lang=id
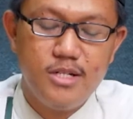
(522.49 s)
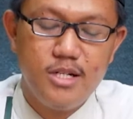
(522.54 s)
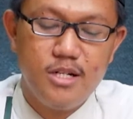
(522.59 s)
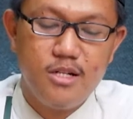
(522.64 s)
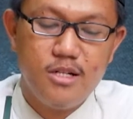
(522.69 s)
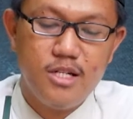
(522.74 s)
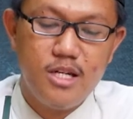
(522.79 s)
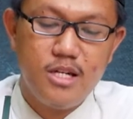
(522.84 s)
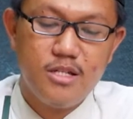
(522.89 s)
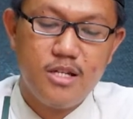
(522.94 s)

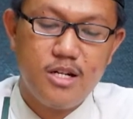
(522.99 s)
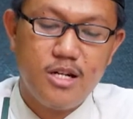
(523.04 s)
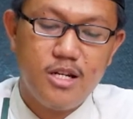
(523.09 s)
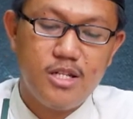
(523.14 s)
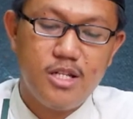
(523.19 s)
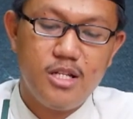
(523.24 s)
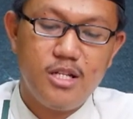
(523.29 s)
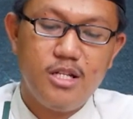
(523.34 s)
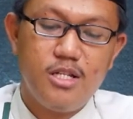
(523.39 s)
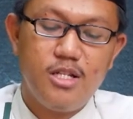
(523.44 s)
Dan di antara
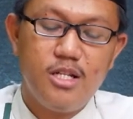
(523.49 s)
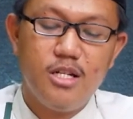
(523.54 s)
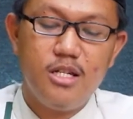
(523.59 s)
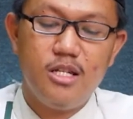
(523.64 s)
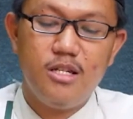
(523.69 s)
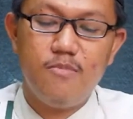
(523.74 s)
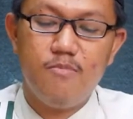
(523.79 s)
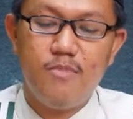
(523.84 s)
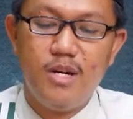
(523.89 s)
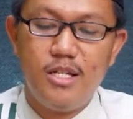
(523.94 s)

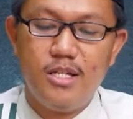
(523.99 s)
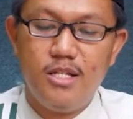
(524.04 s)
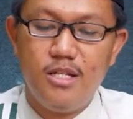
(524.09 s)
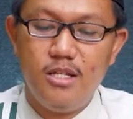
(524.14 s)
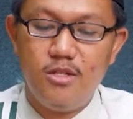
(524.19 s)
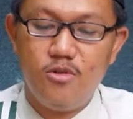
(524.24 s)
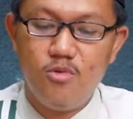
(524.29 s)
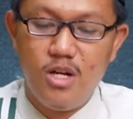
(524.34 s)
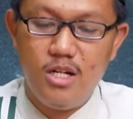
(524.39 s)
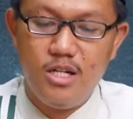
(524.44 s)
ciri-ciri mazi
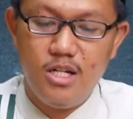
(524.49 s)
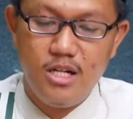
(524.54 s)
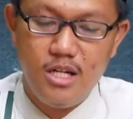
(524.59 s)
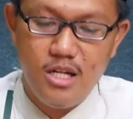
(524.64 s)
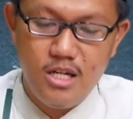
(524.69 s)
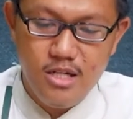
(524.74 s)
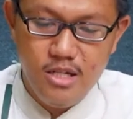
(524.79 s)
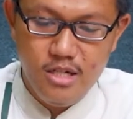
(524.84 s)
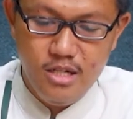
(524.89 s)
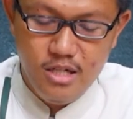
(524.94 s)
itu
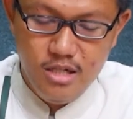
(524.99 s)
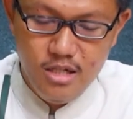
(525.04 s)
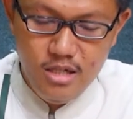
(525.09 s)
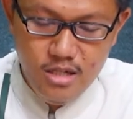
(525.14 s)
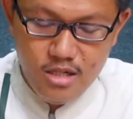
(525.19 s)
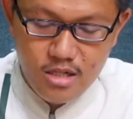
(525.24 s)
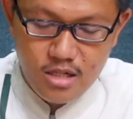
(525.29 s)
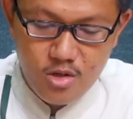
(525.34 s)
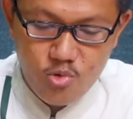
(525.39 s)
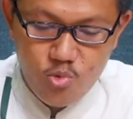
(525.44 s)
adalah
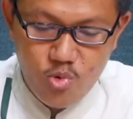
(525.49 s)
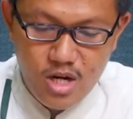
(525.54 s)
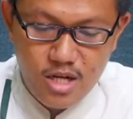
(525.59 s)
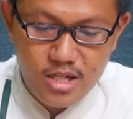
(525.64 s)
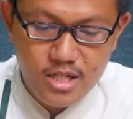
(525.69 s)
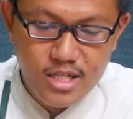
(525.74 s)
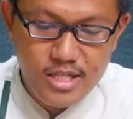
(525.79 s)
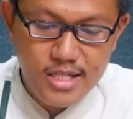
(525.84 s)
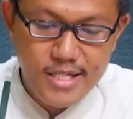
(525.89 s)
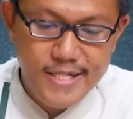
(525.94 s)

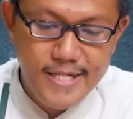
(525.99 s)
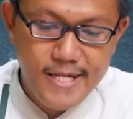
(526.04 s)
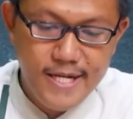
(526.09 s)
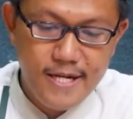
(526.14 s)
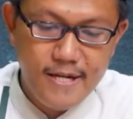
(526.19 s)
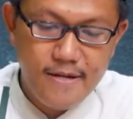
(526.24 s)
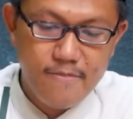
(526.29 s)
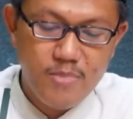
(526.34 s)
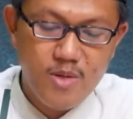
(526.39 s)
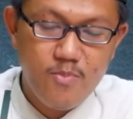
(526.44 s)
keluarnya
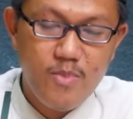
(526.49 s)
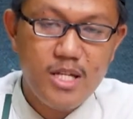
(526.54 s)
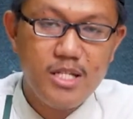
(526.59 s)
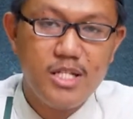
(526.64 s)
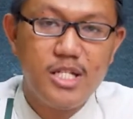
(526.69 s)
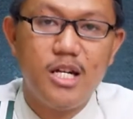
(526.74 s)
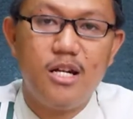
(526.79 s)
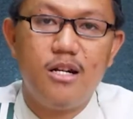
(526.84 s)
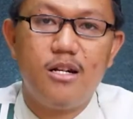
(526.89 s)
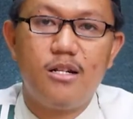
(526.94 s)
tidak
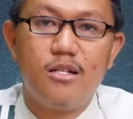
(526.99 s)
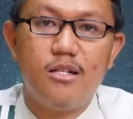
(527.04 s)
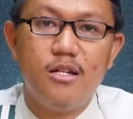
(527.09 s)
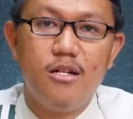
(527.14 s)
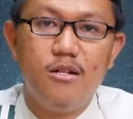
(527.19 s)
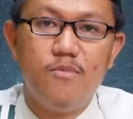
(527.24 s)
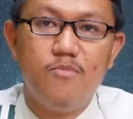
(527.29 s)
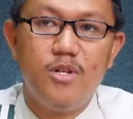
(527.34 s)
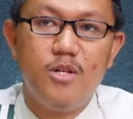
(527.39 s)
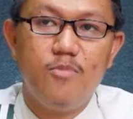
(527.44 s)
memancar
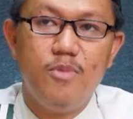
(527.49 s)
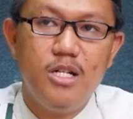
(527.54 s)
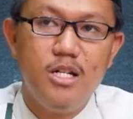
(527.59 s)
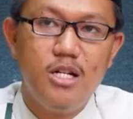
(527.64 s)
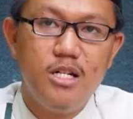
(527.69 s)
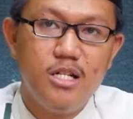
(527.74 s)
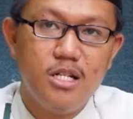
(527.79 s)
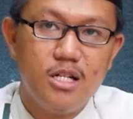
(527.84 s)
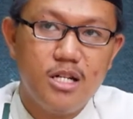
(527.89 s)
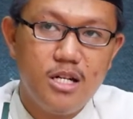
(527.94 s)
ya,
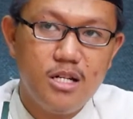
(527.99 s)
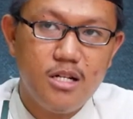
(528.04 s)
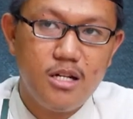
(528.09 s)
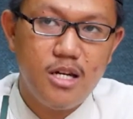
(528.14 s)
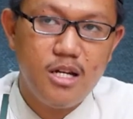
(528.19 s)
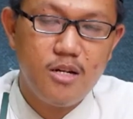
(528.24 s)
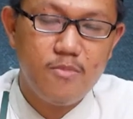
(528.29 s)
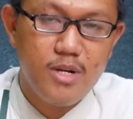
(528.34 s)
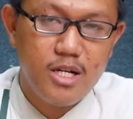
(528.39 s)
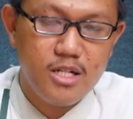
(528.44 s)
berbeda dengan
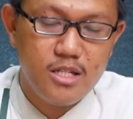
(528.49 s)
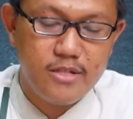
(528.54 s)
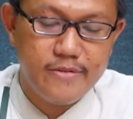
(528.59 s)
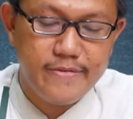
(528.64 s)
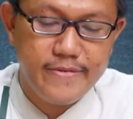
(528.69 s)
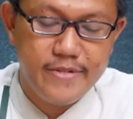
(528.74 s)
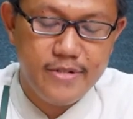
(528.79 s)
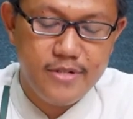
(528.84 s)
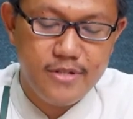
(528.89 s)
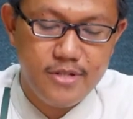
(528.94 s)
air mani
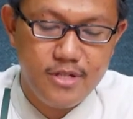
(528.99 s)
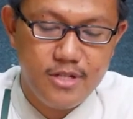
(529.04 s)
ya.